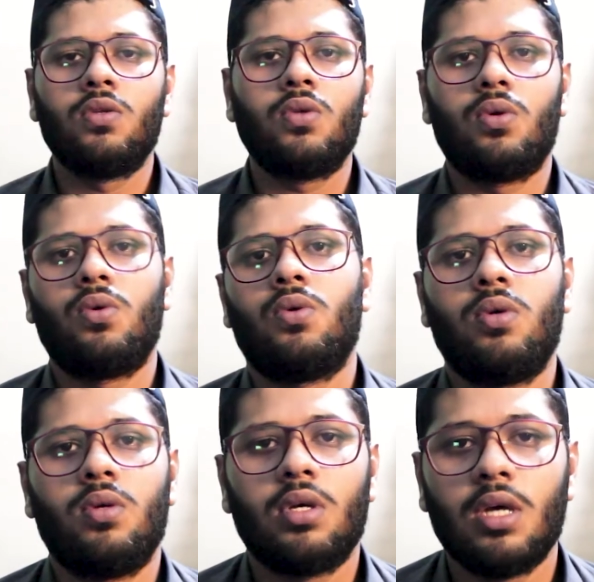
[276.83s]
तो
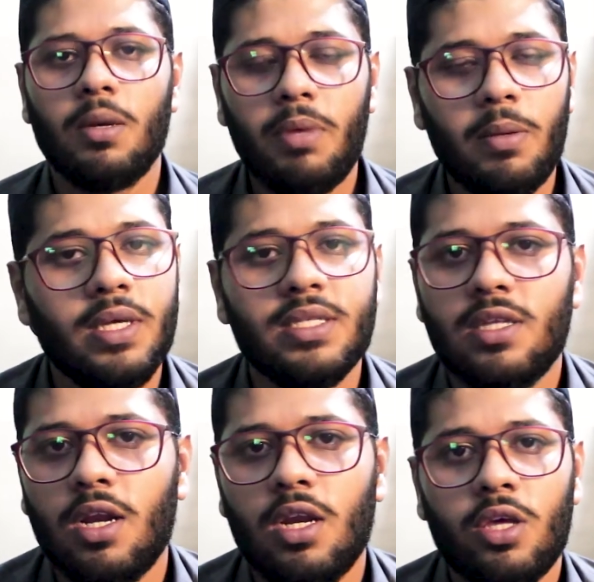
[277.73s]
कभी भी इस
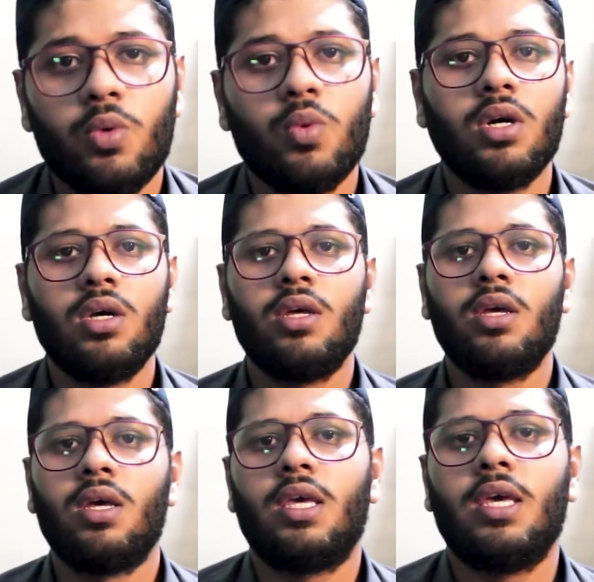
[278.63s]
तरह नहीं हुआ
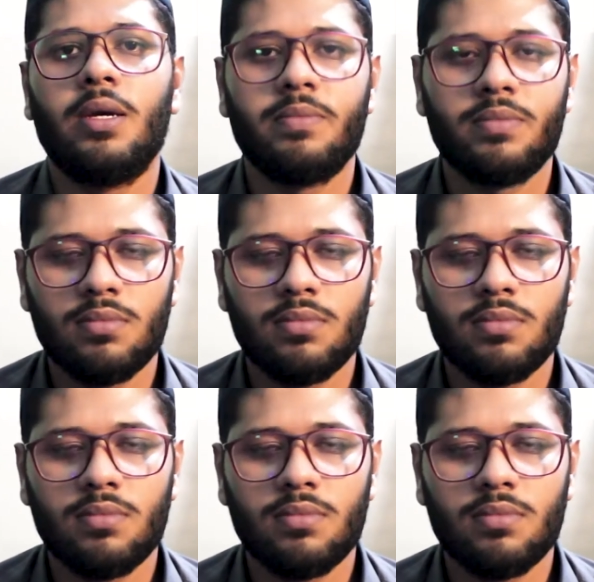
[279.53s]
कि हम